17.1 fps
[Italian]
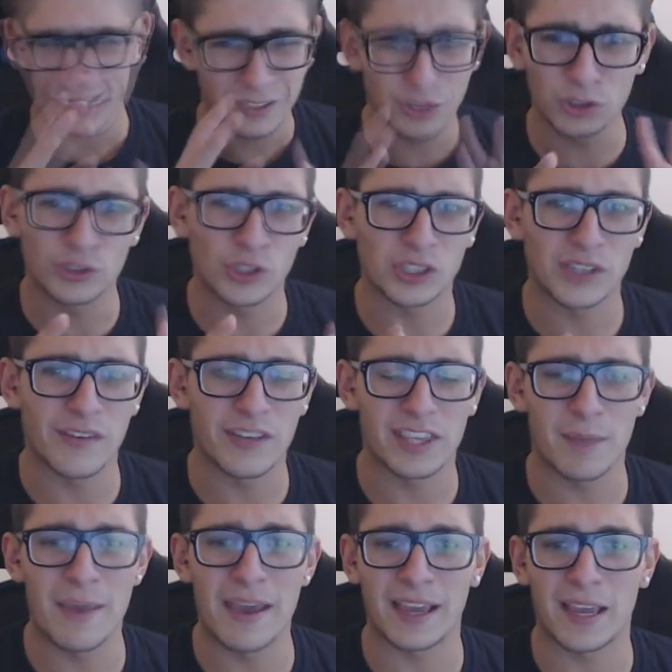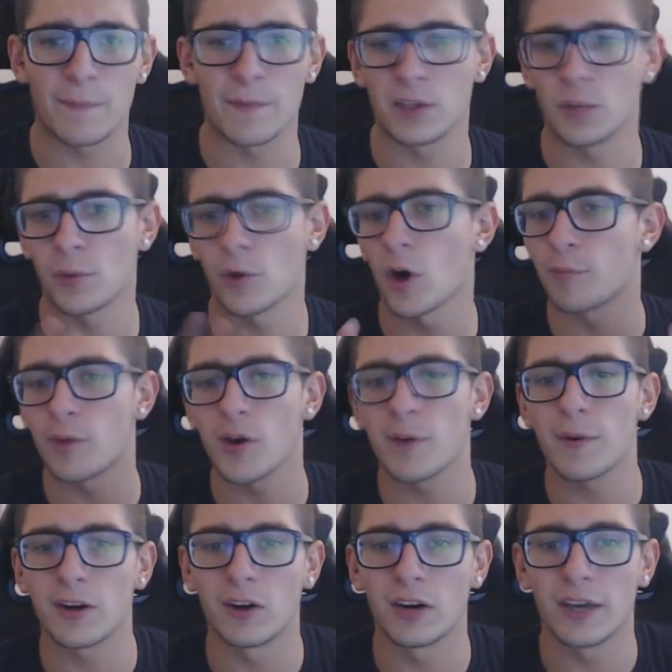Non so se avete ben capito, però in poche
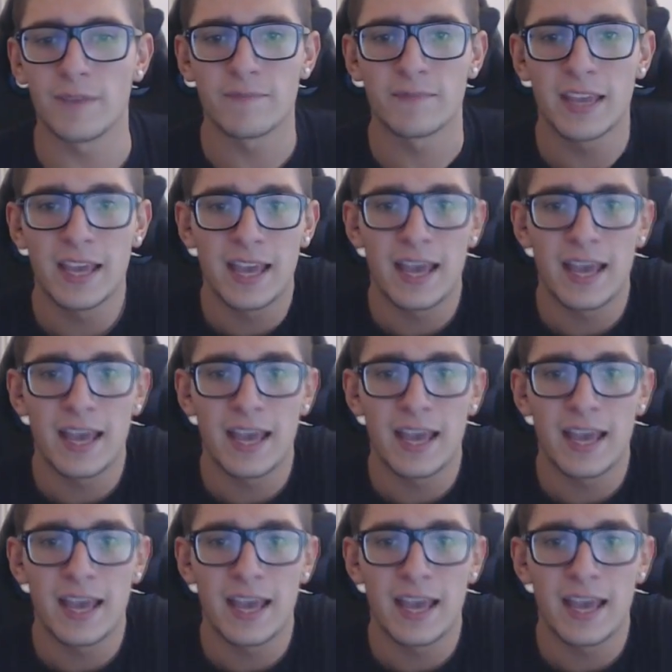parole